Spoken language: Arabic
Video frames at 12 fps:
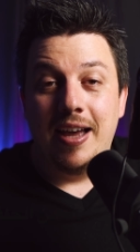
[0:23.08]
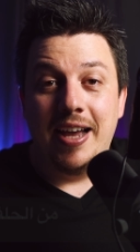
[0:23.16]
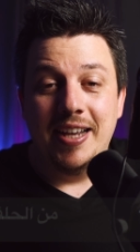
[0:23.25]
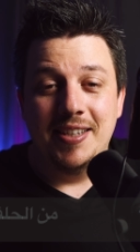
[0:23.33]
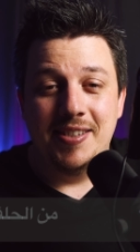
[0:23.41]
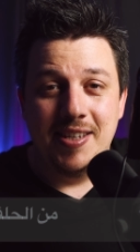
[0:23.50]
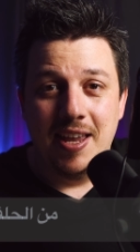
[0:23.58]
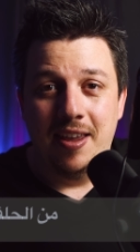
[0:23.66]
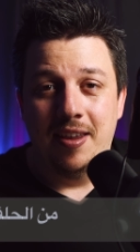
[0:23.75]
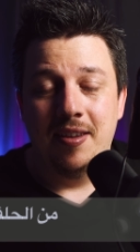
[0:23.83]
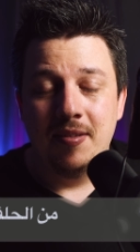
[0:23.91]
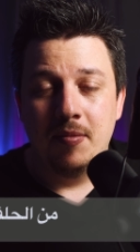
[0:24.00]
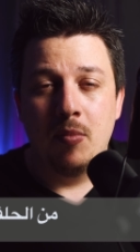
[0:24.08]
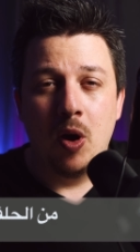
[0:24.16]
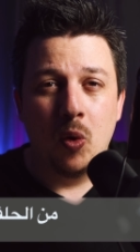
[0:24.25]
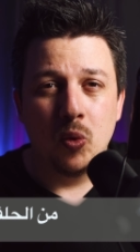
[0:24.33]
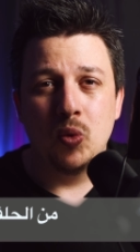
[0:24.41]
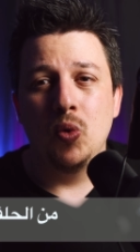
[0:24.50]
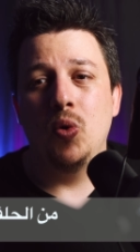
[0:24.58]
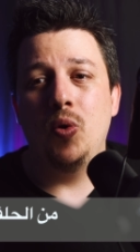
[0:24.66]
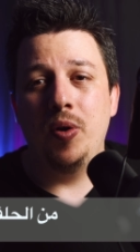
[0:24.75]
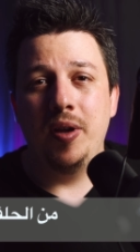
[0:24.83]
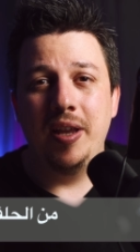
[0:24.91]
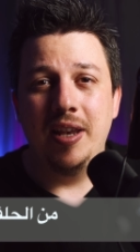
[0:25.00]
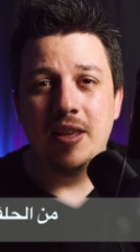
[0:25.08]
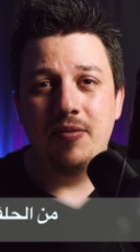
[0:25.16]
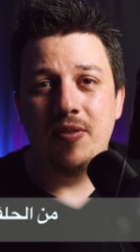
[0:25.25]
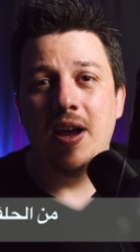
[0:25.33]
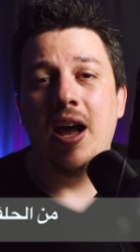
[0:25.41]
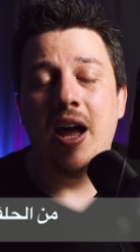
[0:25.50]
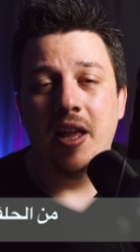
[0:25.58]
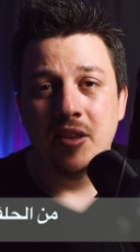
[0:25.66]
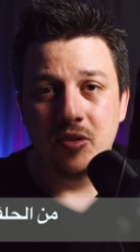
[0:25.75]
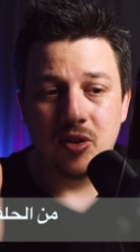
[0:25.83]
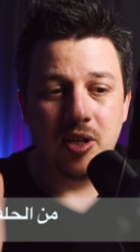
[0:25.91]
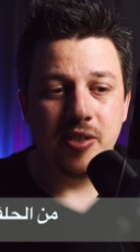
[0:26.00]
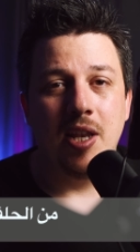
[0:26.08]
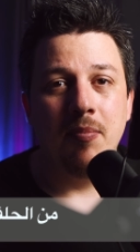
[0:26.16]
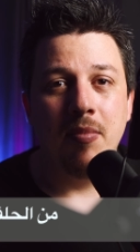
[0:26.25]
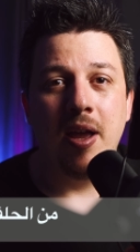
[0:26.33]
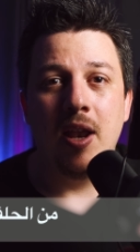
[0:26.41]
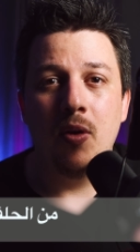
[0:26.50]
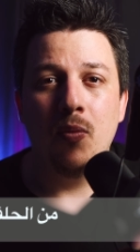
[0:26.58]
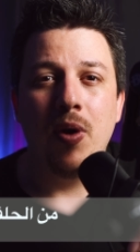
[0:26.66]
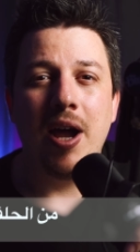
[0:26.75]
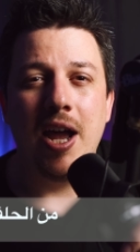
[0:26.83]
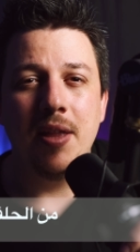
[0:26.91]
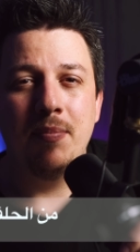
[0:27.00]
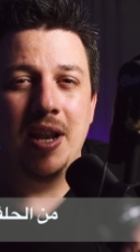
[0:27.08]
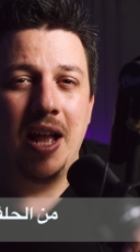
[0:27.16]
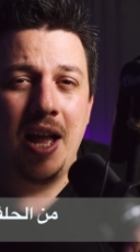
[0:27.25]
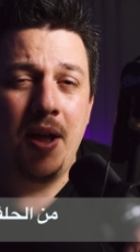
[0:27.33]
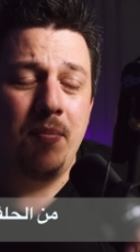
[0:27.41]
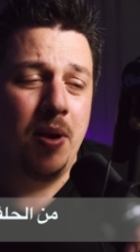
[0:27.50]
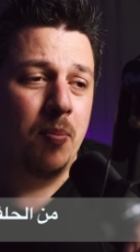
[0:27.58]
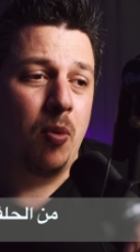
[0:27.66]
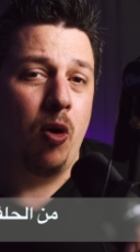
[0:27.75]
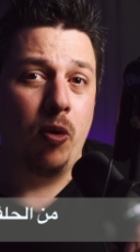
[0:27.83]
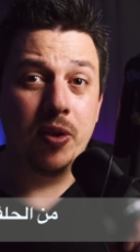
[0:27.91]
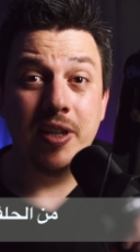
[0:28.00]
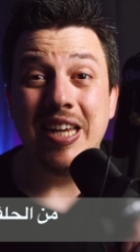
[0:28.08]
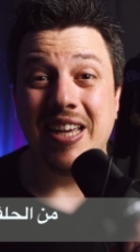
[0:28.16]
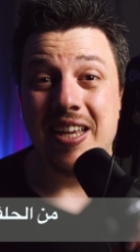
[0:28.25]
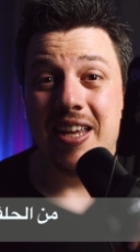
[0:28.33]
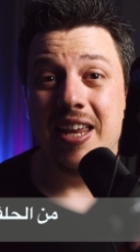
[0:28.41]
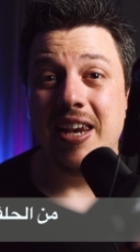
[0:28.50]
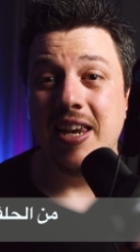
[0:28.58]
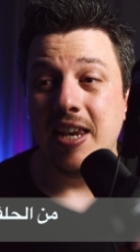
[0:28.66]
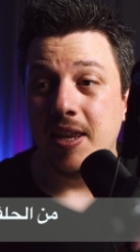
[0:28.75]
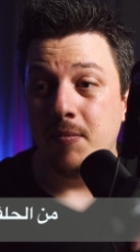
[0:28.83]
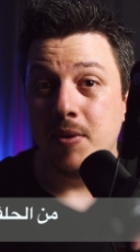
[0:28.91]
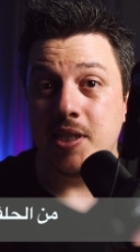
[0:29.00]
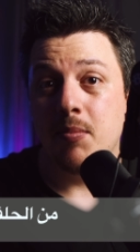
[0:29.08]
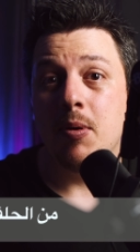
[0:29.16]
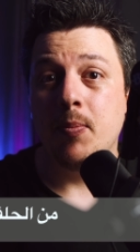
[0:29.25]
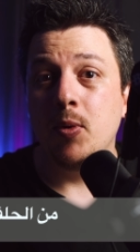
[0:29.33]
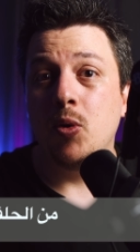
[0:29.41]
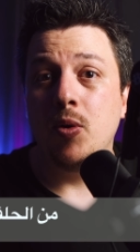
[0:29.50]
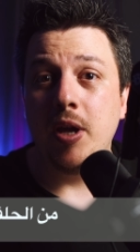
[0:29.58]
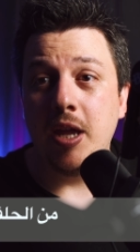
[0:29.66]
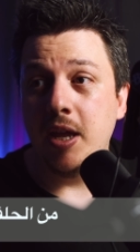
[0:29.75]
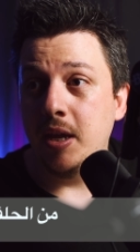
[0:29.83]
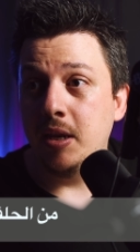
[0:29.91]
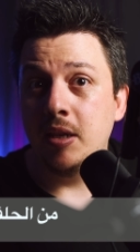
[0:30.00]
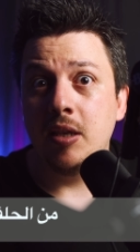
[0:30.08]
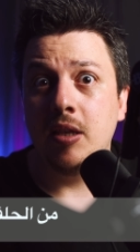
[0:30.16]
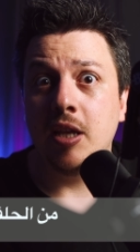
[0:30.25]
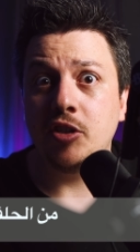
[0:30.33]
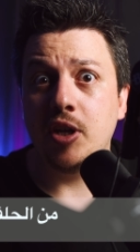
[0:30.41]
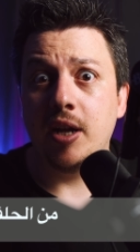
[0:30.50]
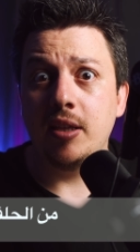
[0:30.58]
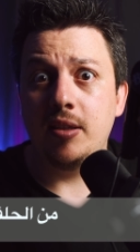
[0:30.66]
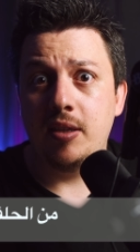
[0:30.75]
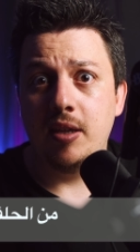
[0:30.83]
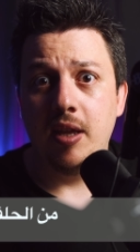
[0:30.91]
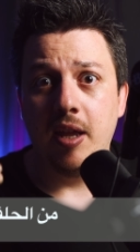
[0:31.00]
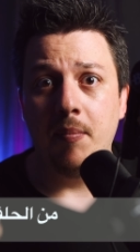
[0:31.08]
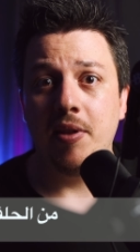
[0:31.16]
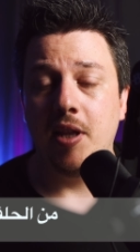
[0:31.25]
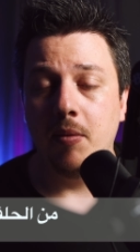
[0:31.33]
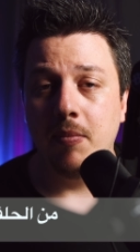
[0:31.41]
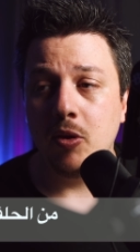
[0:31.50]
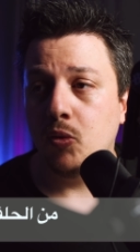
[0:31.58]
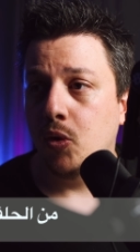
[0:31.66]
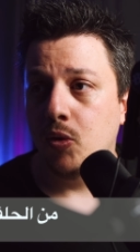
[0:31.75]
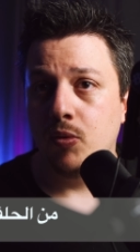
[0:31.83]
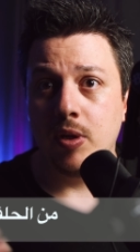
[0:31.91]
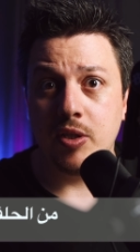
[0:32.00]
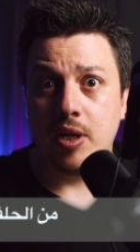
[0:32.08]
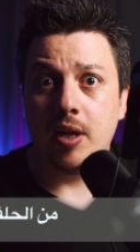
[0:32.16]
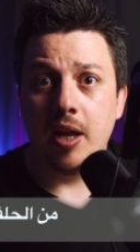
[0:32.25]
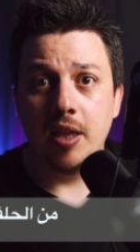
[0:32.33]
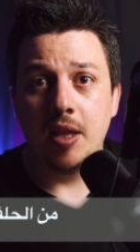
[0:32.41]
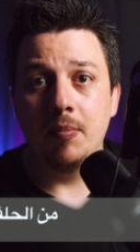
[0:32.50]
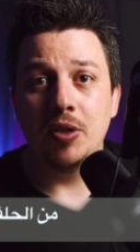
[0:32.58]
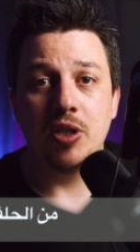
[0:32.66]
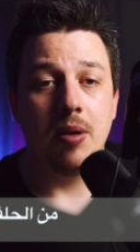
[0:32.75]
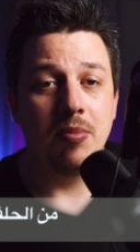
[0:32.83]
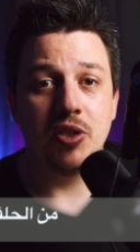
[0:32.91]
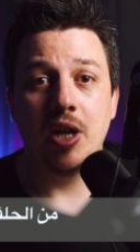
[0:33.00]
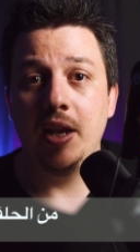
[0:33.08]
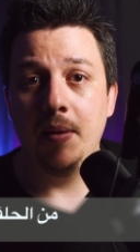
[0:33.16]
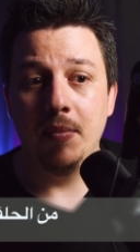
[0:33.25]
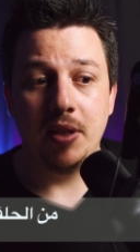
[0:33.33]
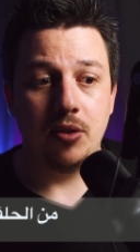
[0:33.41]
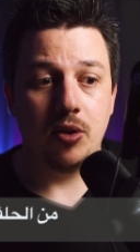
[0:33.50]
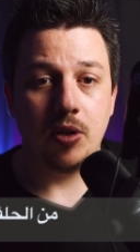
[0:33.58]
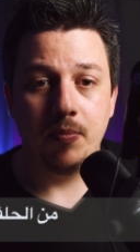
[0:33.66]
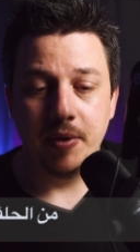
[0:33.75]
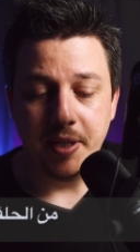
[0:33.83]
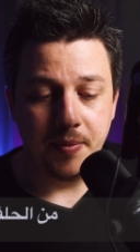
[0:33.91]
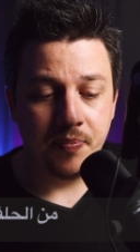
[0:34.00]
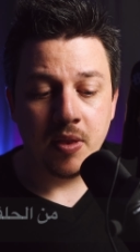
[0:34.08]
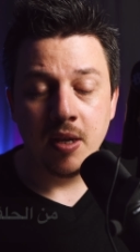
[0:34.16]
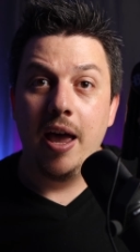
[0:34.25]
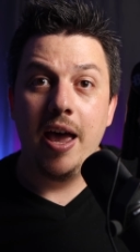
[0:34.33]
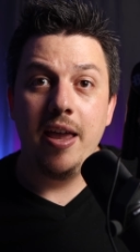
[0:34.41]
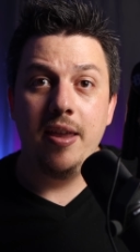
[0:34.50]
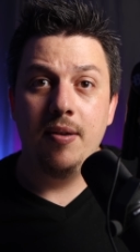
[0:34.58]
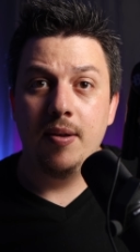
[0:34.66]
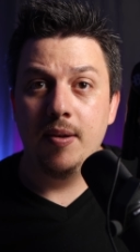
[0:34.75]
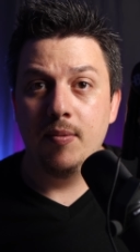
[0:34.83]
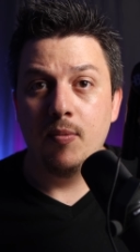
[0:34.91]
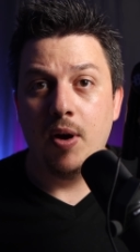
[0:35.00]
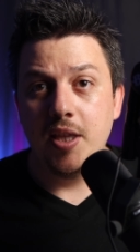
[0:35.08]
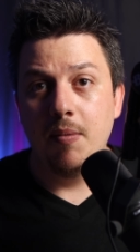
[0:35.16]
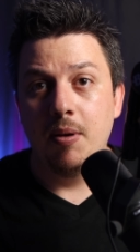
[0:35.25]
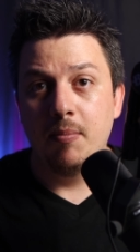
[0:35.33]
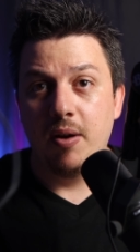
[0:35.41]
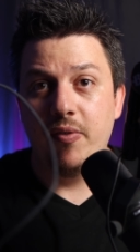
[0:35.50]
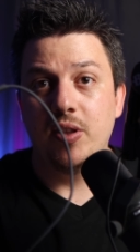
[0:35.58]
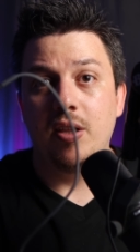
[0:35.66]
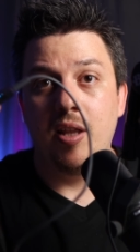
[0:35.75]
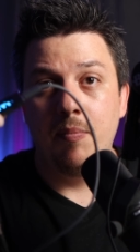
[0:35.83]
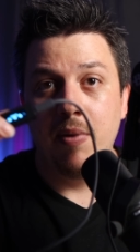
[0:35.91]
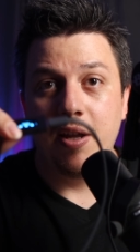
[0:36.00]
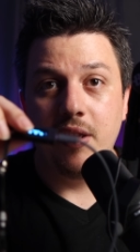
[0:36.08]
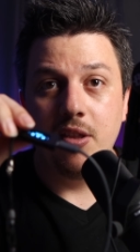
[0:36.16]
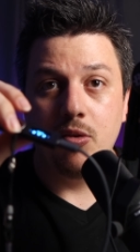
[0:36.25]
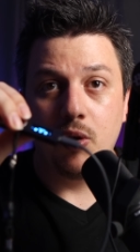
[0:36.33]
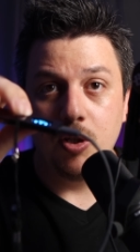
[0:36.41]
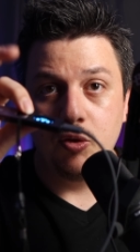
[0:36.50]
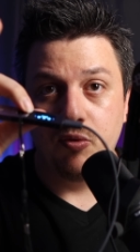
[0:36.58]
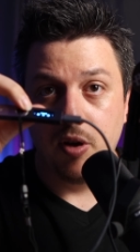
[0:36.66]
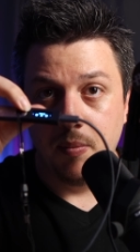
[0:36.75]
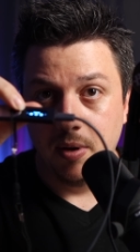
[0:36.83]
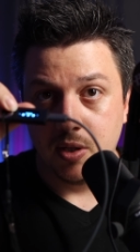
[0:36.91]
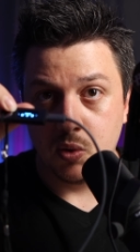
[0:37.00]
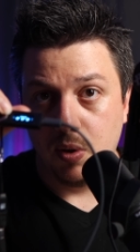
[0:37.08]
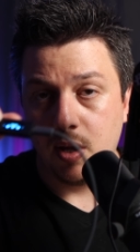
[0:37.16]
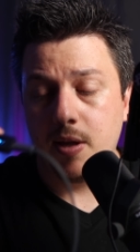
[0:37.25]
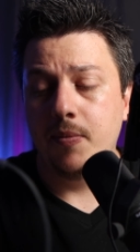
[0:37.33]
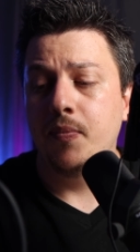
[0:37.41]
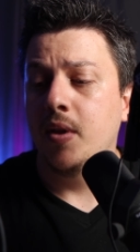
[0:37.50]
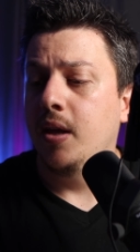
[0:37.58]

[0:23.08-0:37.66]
أعزائي موضوع الدفاع عن راس المال واحد من اهم المواضيع اللي بسببه آه، نشأت عملة البيتكوين ونشأ هذا المجال مجال العملات الرقمية هاي واحدة من المحفظات الباردة انتم رح تشوفوها بالاسواق